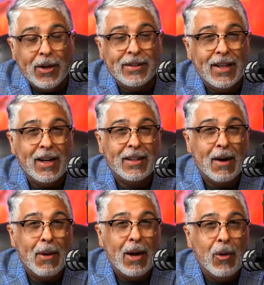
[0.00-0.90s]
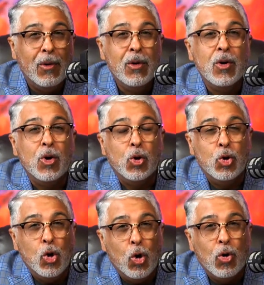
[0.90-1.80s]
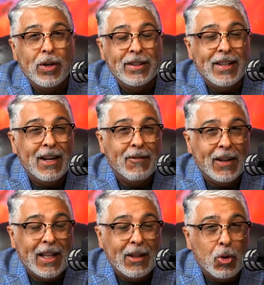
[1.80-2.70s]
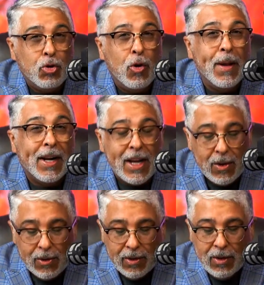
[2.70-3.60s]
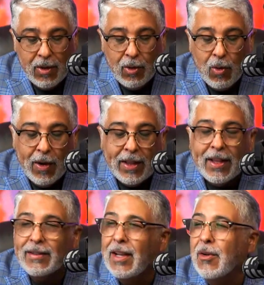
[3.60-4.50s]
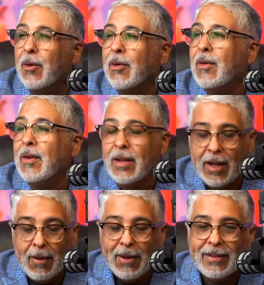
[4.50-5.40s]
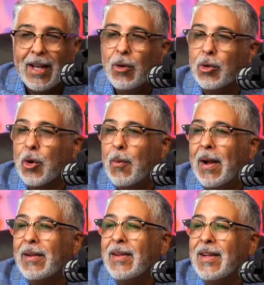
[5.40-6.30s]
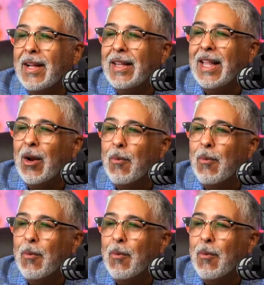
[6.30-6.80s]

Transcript: hiciera el trabajo, no hiciera falta esto. Yo me río con este señor que va a ser otro más de los